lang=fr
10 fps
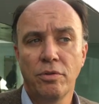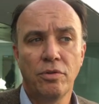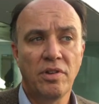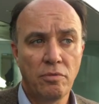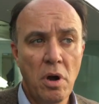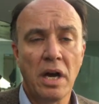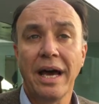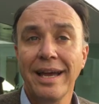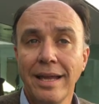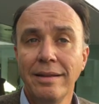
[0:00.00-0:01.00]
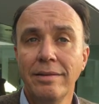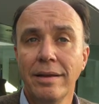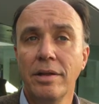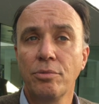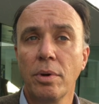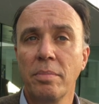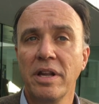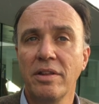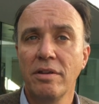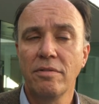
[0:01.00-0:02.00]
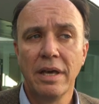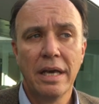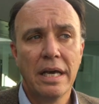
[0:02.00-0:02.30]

savoir la réalité des soins palliatifs.